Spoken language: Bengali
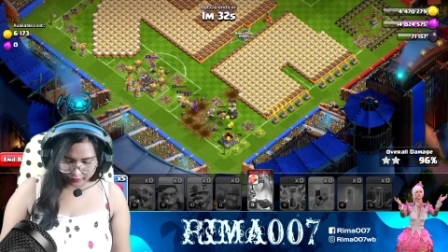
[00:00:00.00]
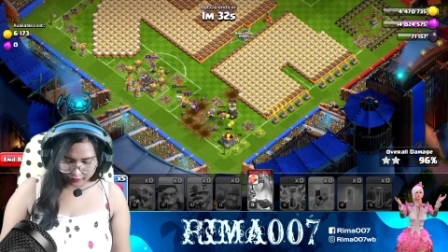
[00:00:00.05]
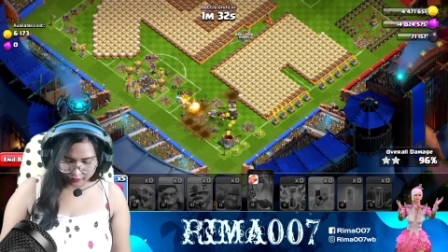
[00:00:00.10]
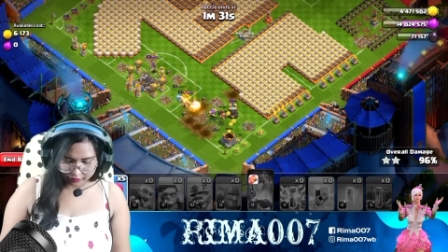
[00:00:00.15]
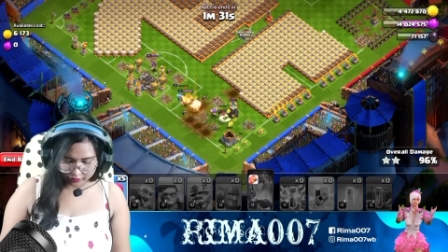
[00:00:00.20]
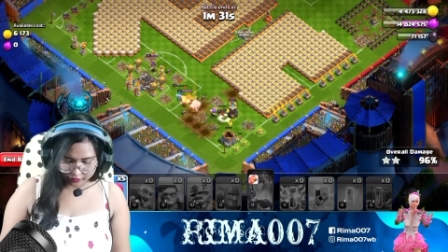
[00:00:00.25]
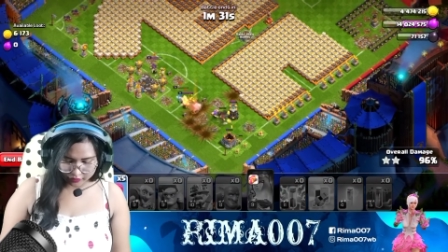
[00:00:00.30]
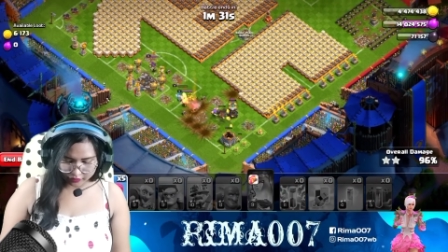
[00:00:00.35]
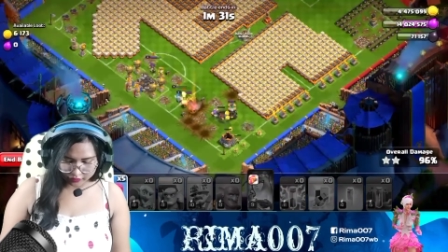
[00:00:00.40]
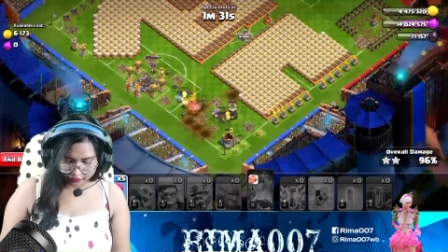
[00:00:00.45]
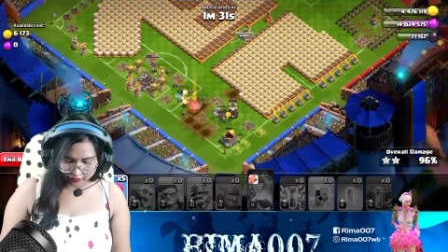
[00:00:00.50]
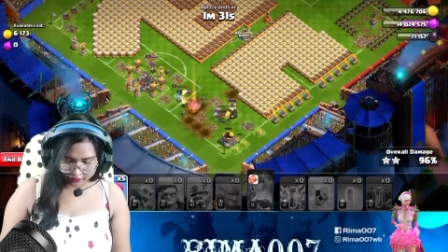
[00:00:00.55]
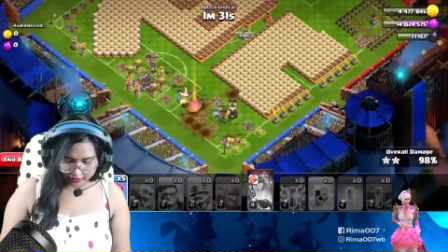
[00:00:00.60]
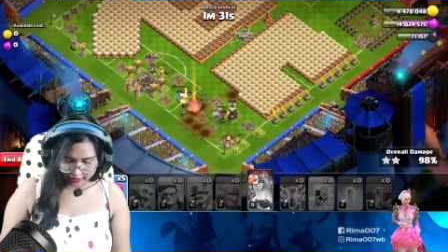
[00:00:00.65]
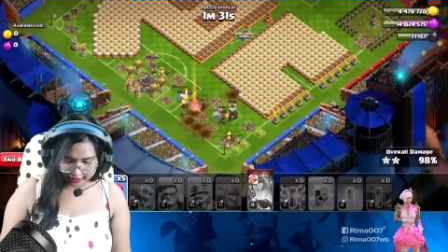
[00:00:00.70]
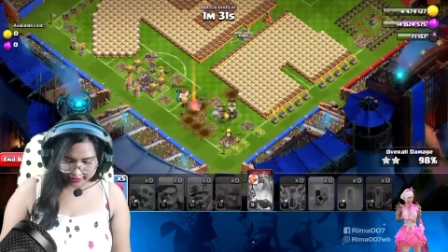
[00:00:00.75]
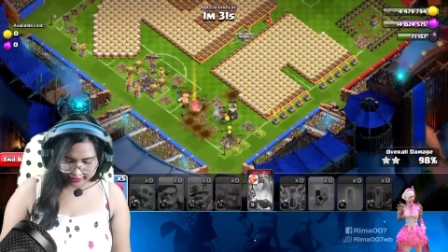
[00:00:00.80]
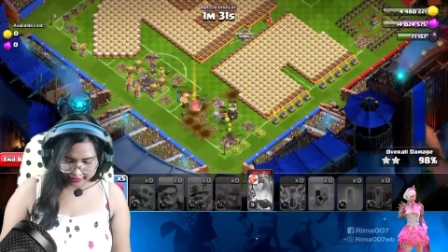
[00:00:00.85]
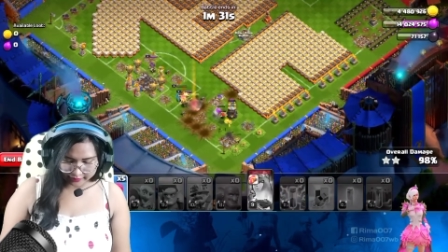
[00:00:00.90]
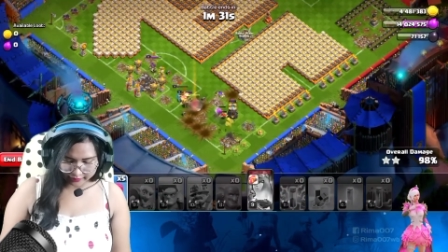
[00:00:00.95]
প্রচুর
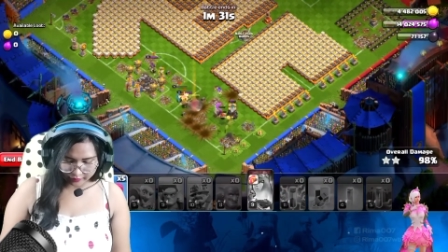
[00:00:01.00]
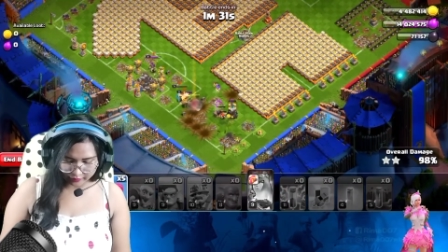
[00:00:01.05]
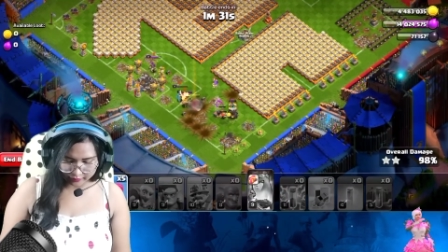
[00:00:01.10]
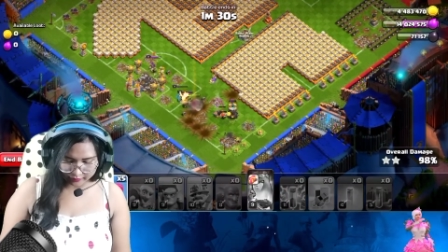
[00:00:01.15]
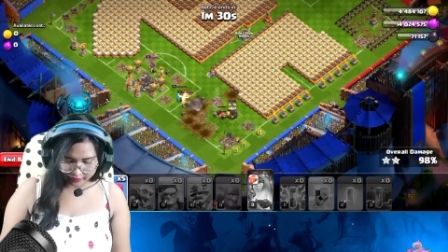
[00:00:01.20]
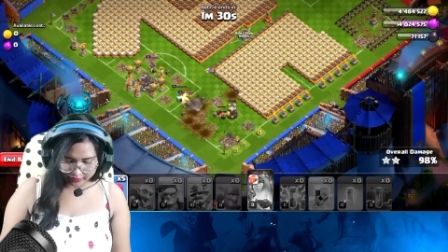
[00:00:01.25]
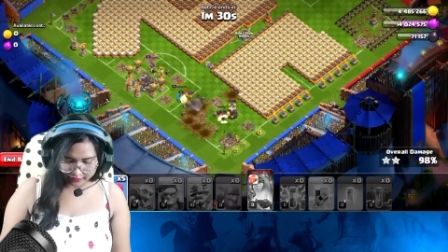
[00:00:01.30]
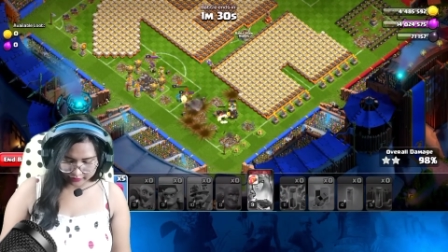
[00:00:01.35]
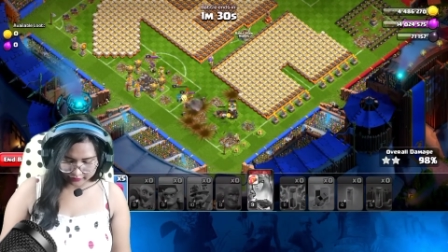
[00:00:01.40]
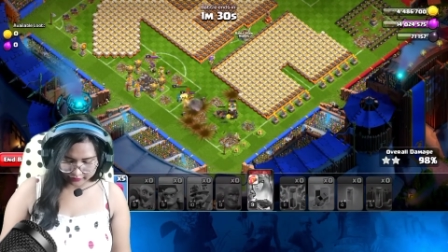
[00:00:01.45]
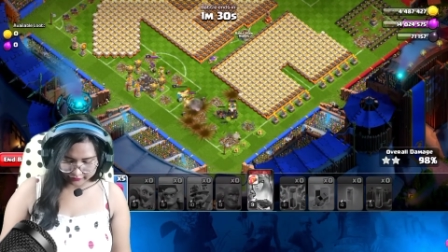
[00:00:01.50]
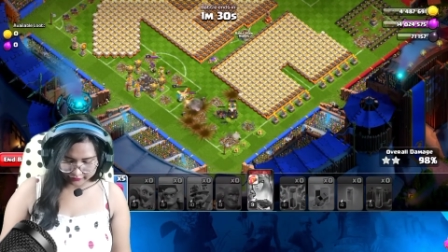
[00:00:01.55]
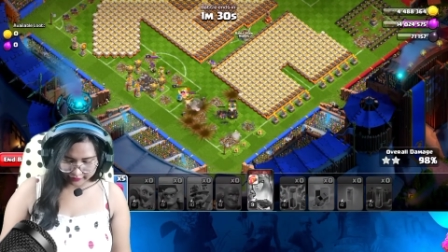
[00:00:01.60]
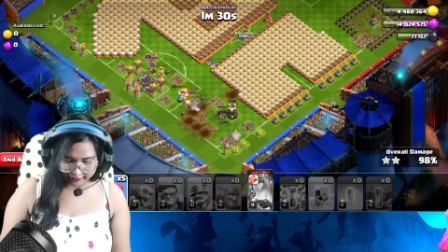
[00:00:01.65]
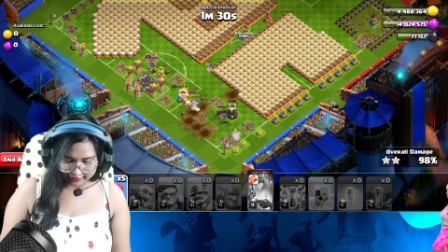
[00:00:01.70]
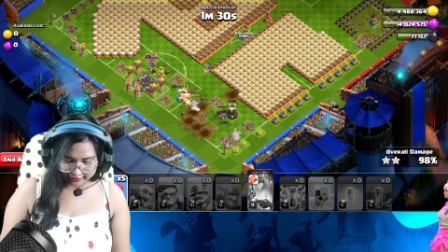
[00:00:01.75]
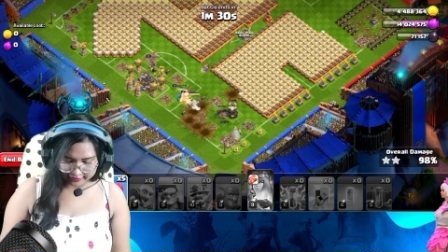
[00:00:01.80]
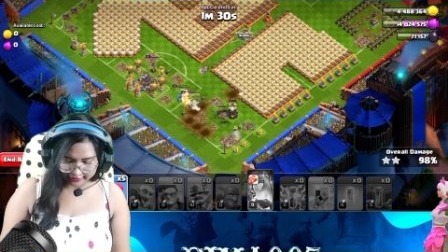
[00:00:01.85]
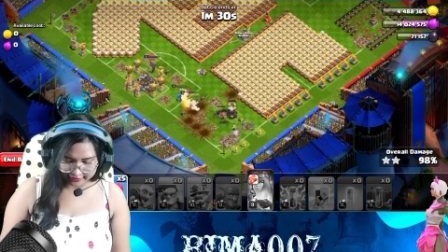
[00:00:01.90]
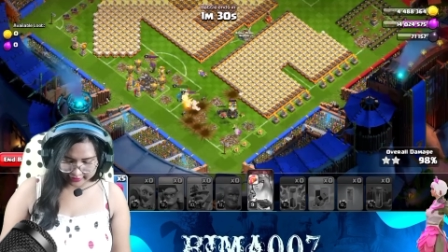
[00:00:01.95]
জায়েন্ট বম কিন্তু
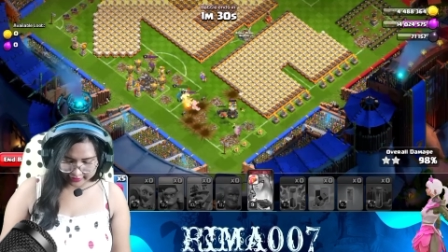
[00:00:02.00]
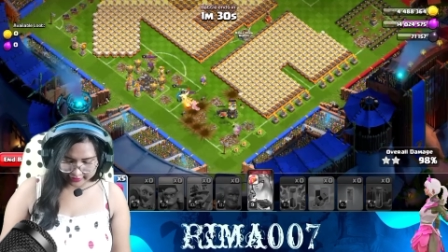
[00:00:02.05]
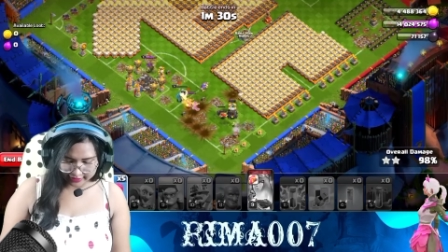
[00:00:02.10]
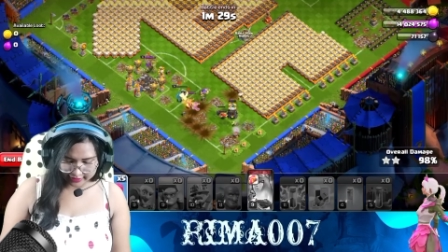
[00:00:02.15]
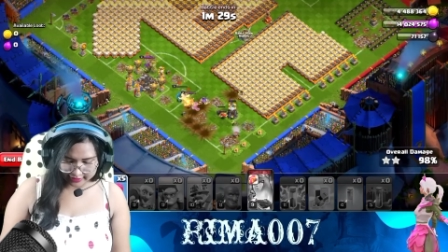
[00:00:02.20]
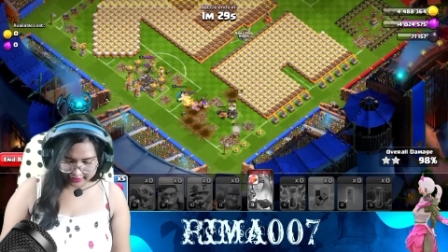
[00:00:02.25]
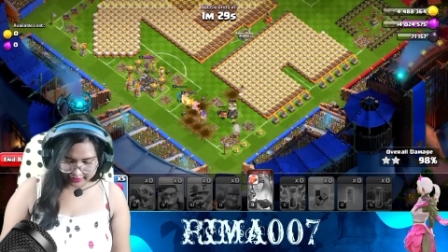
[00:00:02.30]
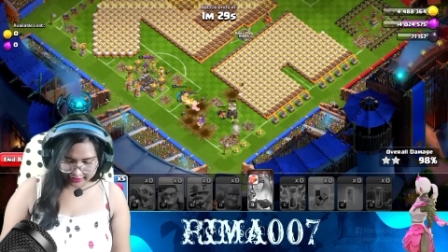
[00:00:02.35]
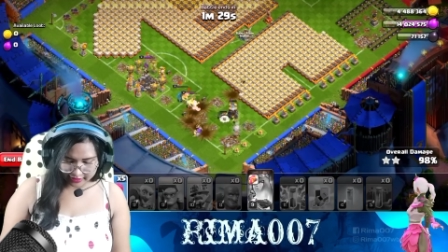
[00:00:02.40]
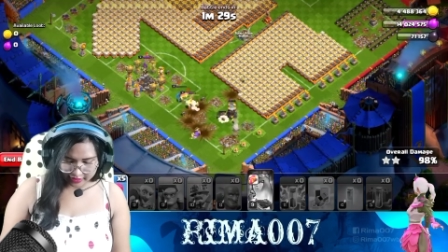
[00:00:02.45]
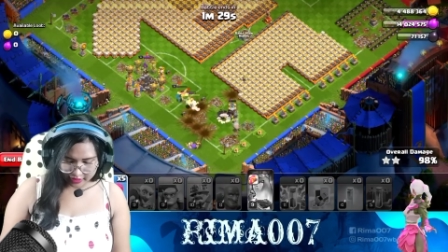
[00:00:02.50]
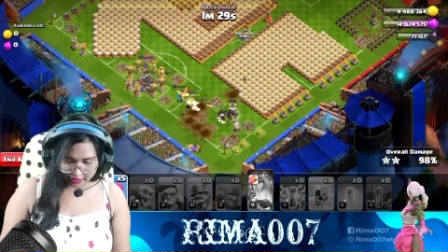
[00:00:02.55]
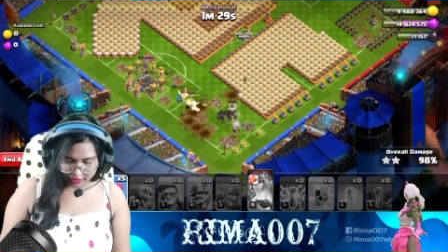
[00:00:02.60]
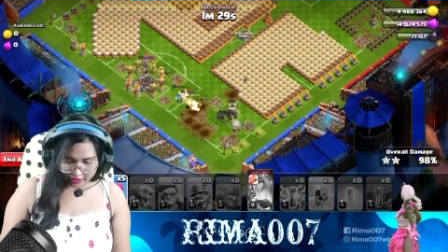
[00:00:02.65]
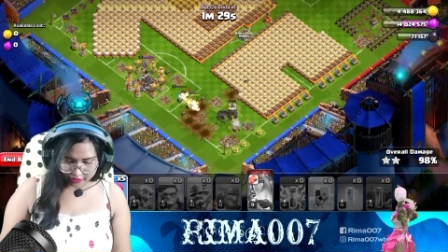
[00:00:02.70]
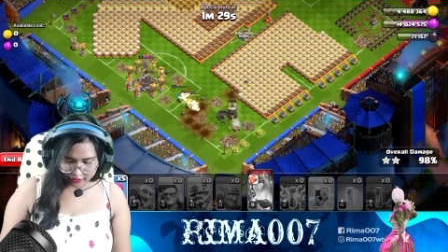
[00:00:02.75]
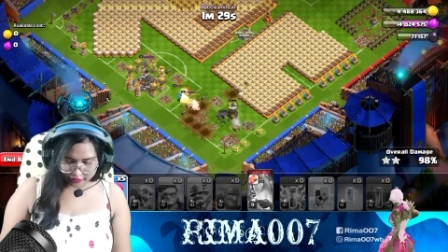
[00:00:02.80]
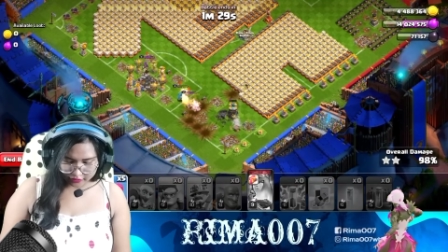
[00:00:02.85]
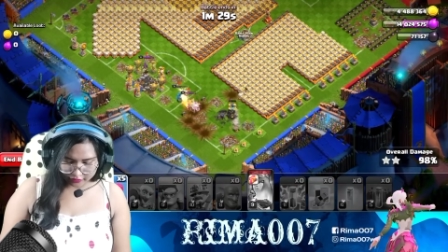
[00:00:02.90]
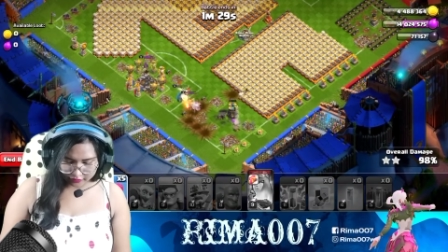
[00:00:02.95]
ফাটছে ঠিক আছে
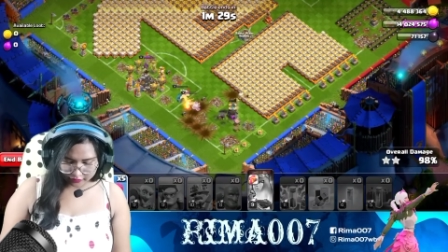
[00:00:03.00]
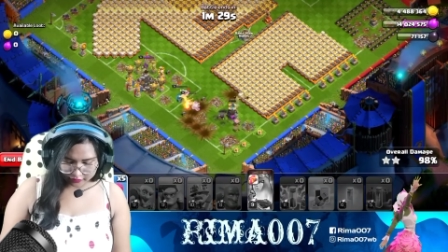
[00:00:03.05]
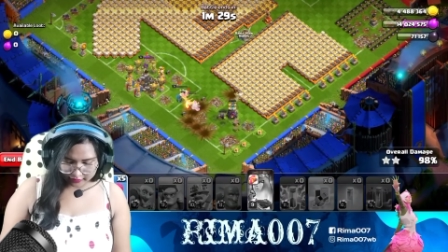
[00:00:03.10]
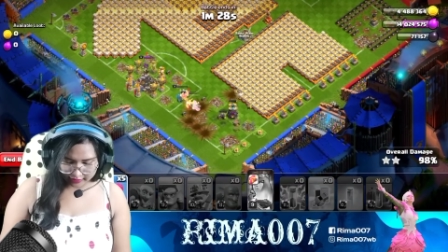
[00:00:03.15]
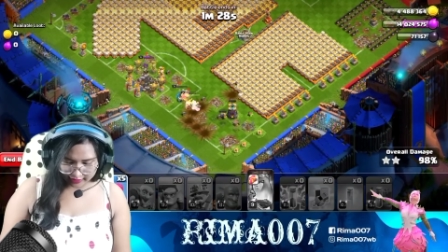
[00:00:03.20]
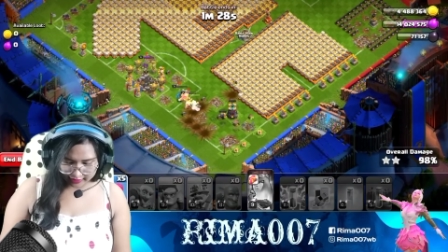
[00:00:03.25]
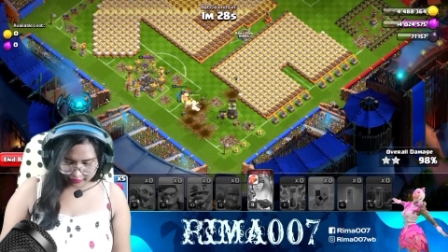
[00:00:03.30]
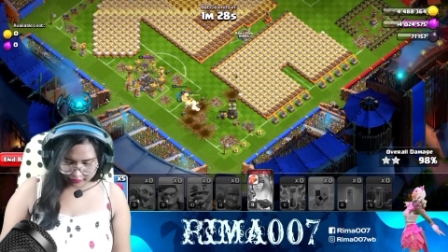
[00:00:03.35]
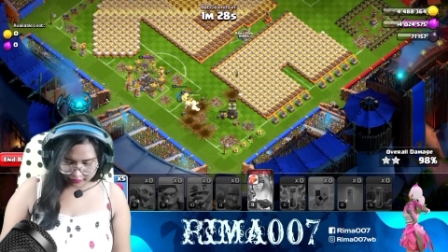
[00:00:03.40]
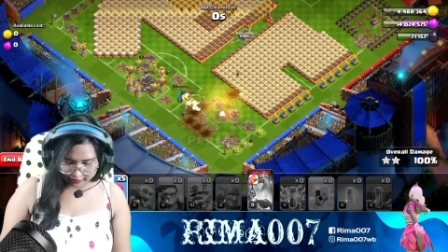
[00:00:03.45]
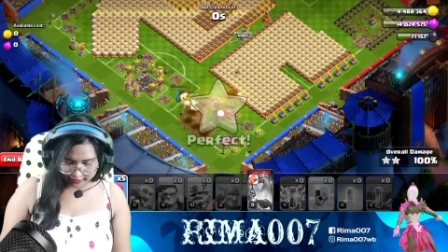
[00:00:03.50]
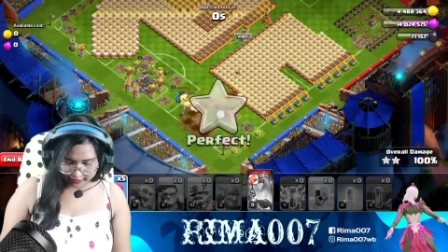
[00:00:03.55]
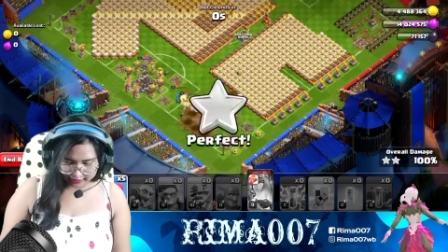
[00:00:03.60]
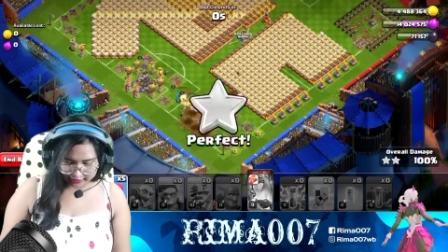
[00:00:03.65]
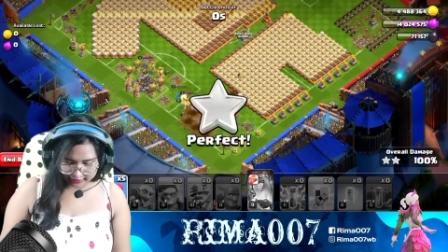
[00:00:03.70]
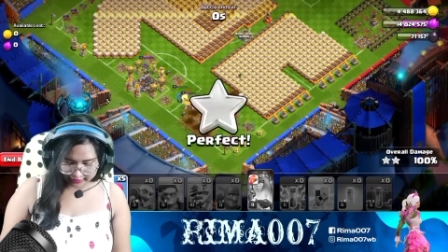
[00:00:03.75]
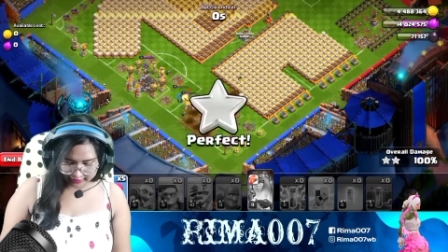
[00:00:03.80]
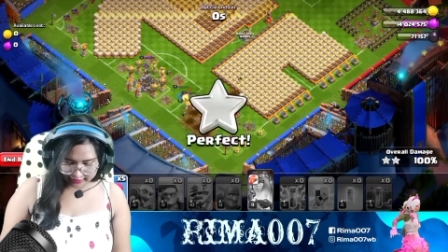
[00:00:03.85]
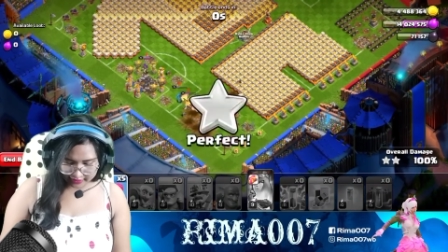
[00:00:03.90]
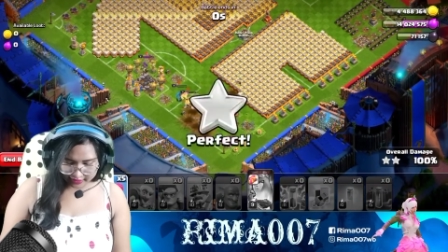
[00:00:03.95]
সো দেখো
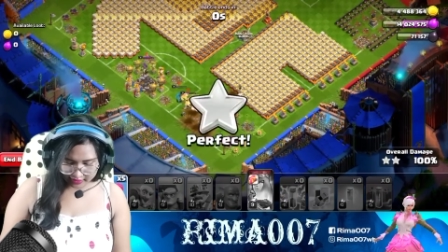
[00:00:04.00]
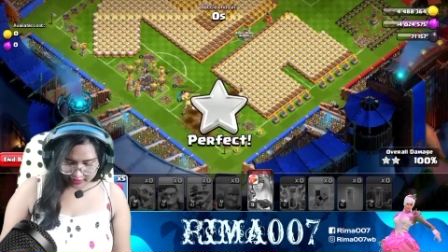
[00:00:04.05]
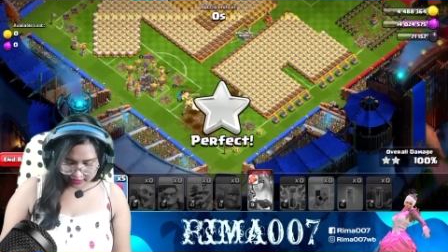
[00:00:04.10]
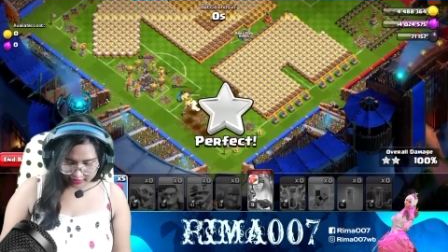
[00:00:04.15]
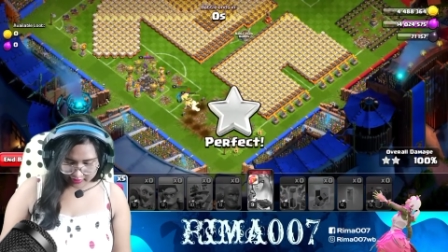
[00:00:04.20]
এখান থেকে